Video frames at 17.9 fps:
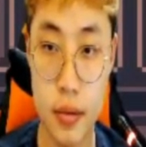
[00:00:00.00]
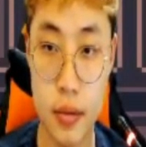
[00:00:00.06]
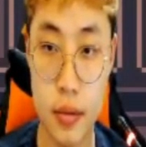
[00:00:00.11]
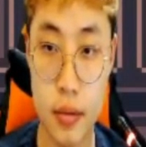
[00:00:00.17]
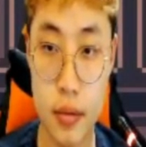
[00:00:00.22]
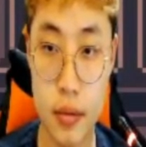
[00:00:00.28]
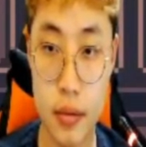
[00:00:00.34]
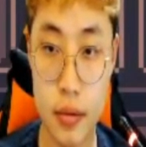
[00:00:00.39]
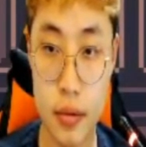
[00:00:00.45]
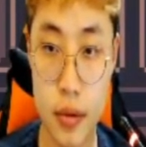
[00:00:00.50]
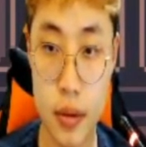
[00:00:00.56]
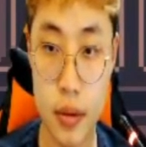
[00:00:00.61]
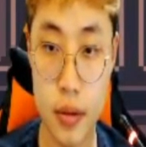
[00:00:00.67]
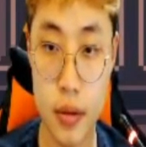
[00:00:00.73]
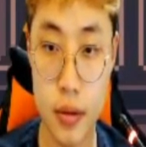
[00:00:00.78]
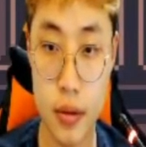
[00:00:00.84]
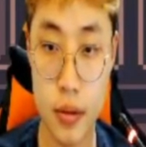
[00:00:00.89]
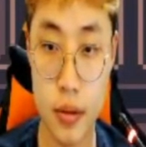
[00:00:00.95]
어,
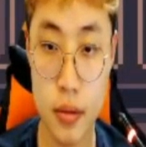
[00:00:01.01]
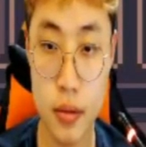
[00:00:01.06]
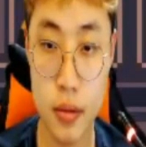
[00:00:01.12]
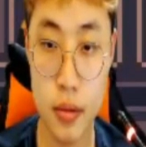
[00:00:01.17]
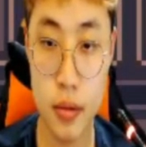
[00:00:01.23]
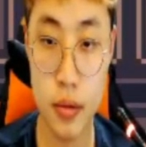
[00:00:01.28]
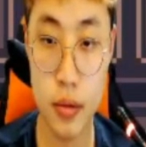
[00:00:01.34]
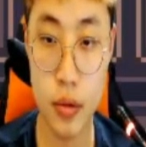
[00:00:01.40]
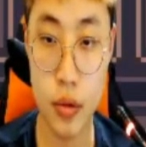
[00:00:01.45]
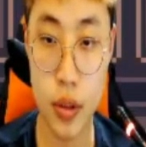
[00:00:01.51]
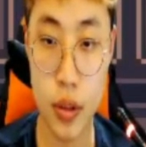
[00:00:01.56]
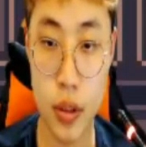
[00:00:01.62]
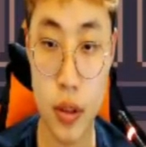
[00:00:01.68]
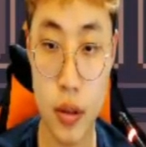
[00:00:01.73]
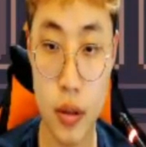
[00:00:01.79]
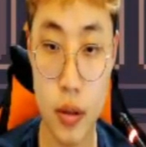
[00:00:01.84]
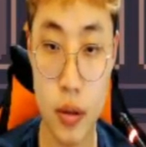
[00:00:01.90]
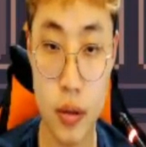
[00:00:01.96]
일단은
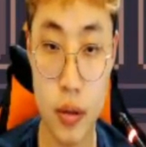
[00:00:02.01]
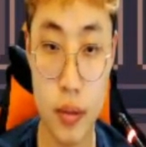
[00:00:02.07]
이렇게